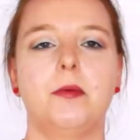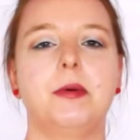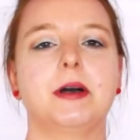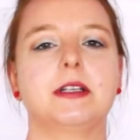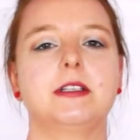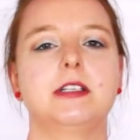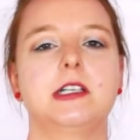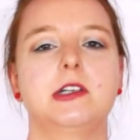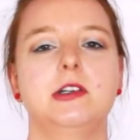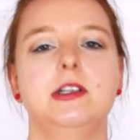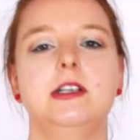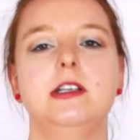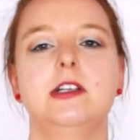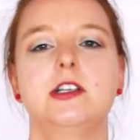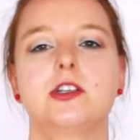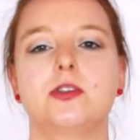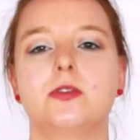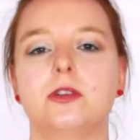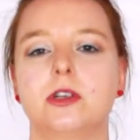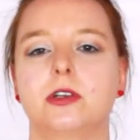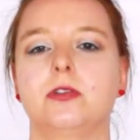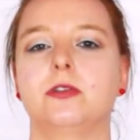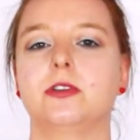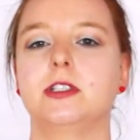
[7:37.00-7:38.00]
en particulier les
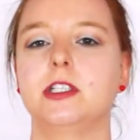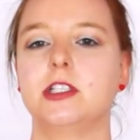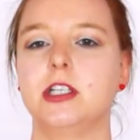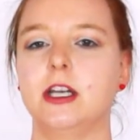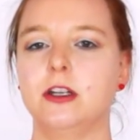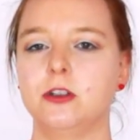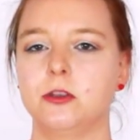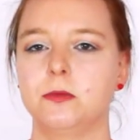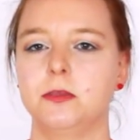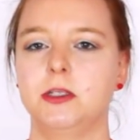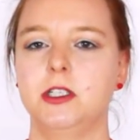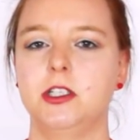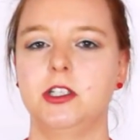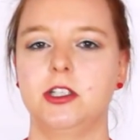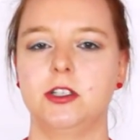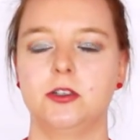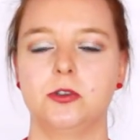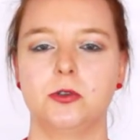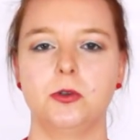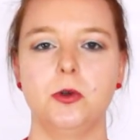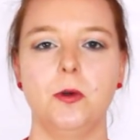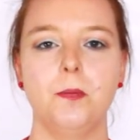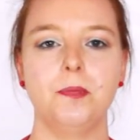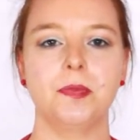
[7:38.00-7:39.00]
gens qui ont déjà adopté
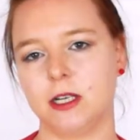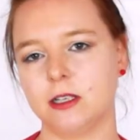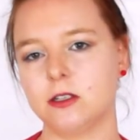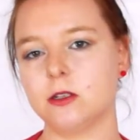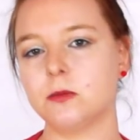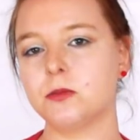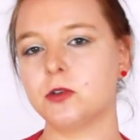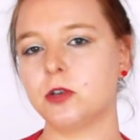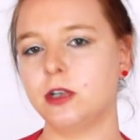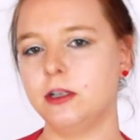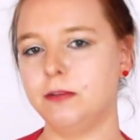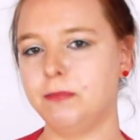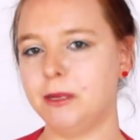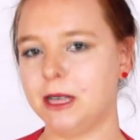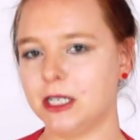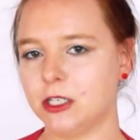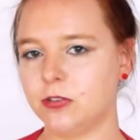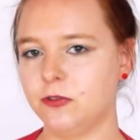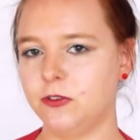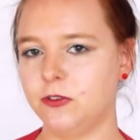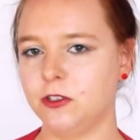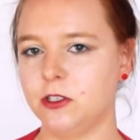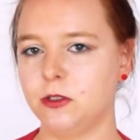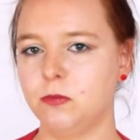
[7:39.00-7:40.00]
chez eux. Par exemple, sur les
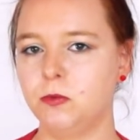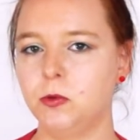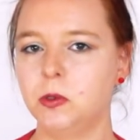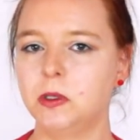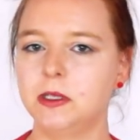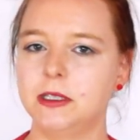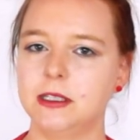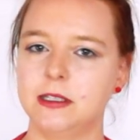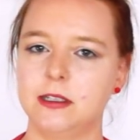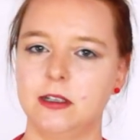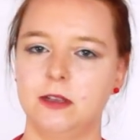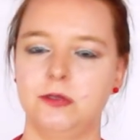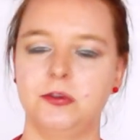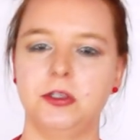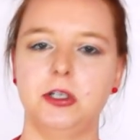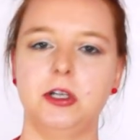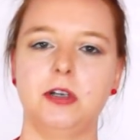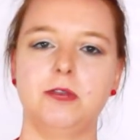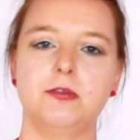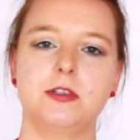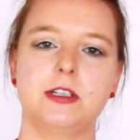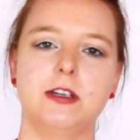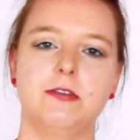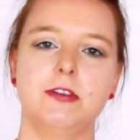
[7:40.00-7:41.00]
pages Facebook des
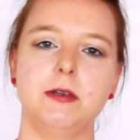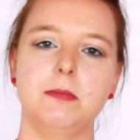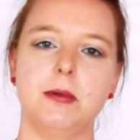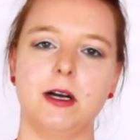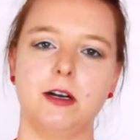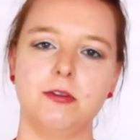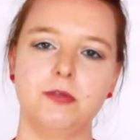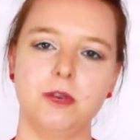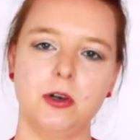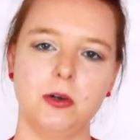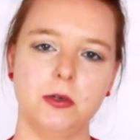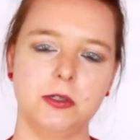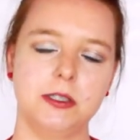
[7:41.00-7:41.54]
éleveurs, vous avez parfois